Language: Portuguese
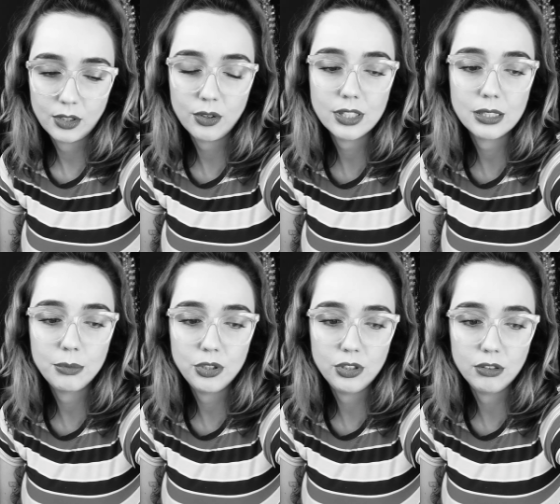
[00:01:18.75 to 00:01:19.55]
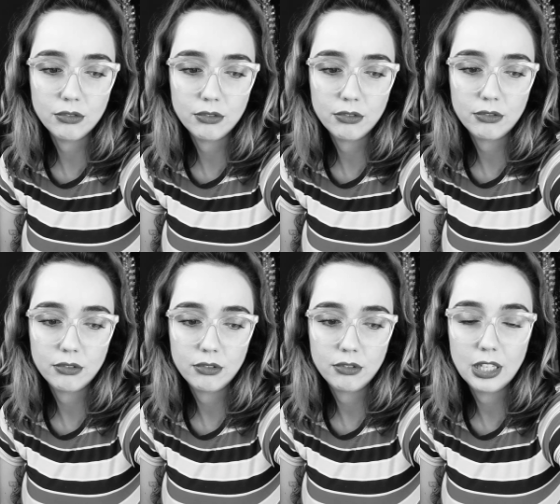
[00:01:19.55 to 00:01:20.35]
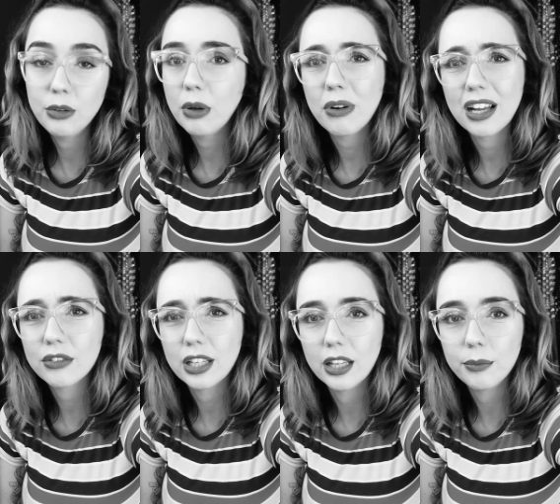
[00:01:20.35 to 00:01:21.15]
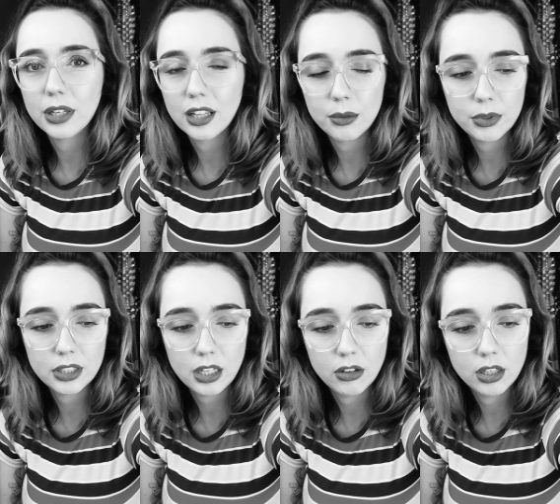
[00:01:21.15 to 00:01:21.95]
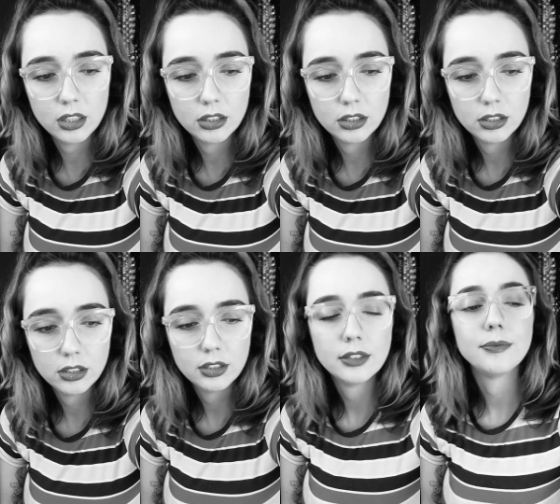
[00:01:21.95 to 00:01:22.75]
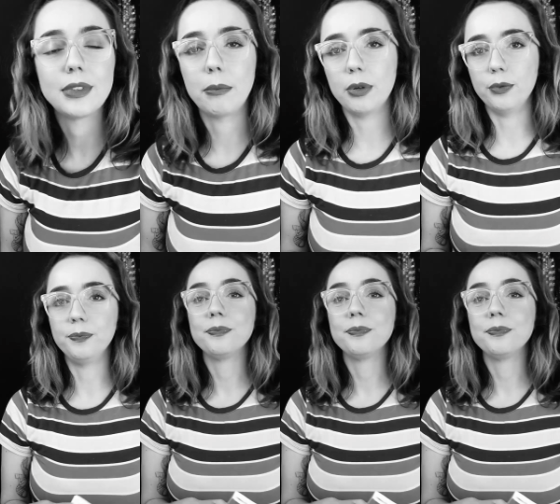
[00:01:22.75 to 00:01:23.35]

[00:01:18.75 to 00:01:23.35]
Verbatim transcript: Nossa, bichinho. Ele não é um gato que lambe, ele tá lambendo até agora. Tá, para.